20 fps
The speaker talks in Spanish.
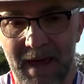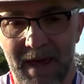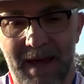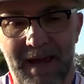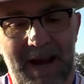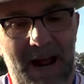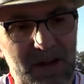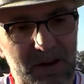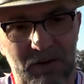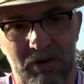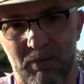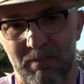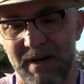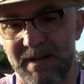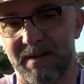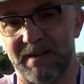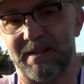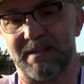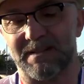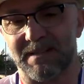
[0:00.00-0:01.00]
El año
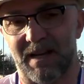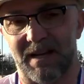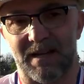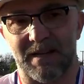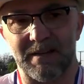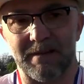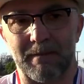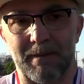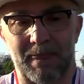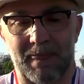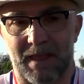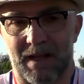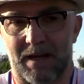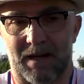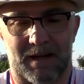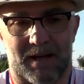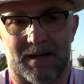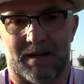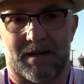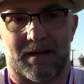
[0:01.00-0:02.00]
2016,
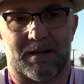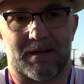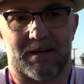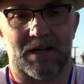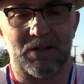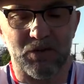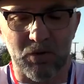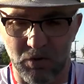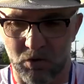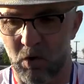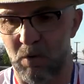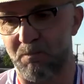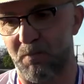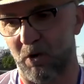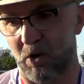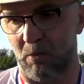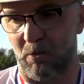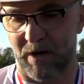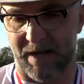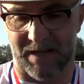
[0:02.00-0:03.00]
eh, y eso estoy un
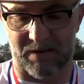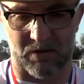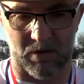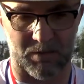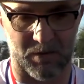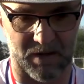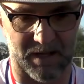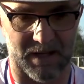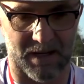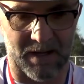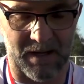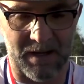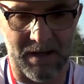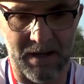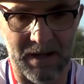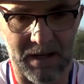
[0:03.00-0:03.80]
poco molesto porque